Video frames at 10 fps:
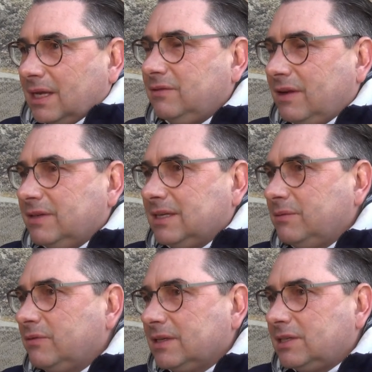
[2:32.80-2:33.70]
Das werden wir
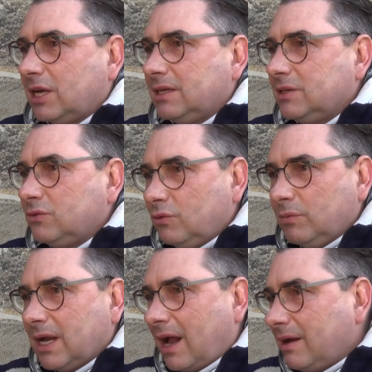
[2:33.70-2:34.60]
selbstverständlich
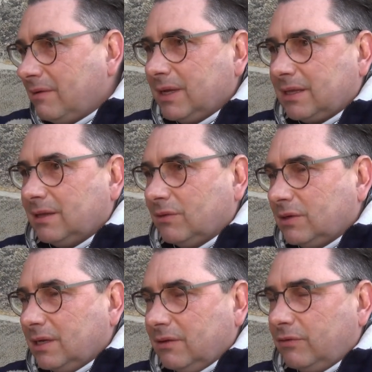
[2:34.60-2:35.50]
tun mit allen Mitteln
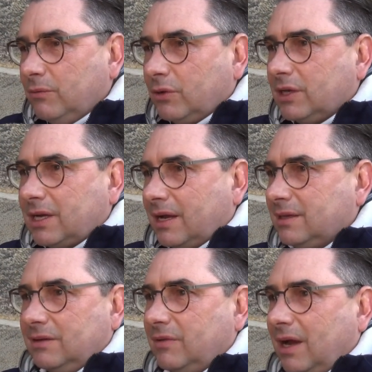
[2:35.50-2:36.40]
und
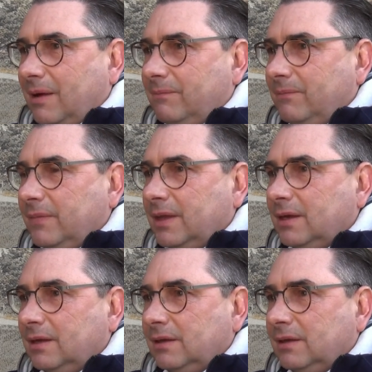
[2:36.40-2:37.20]
Hilfemöglichkeiten, die wir haben.